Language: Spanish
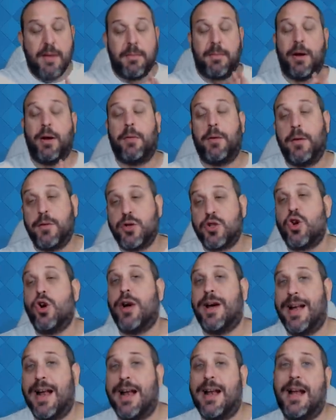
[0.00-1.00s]
pero podemos
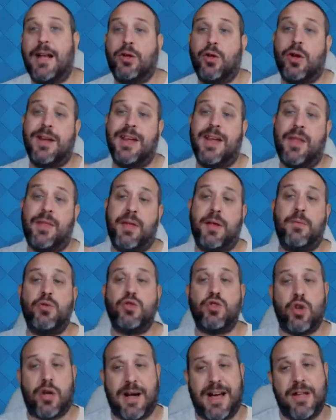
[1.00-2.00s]
congelar la torre y hacer
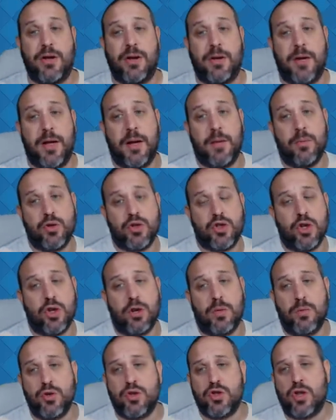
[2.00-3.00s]
mucho,
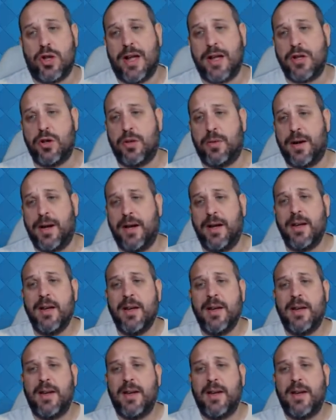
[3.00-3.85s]
mucho, mucho daño, ¿vale?